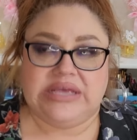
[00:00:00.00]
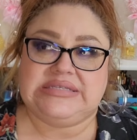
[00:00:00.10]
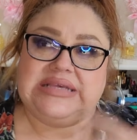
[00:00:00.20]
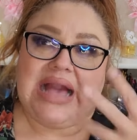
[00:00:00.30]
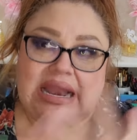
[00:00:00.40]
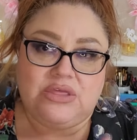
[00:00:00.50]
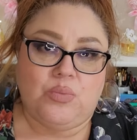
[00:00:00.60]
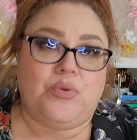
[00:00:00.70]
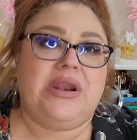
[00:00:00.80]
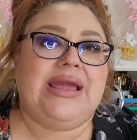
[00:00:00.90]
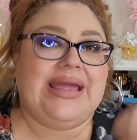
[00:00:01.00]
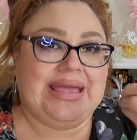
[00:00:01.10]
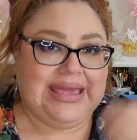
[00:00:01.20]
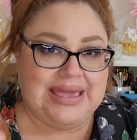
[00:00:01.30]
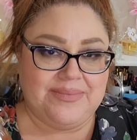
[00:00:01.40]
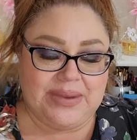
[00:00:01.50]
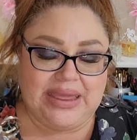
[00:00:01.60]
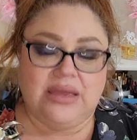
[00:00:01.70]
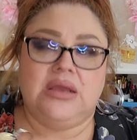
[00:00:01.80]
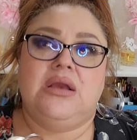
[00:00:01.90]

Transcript: Es cálido por el jengibre,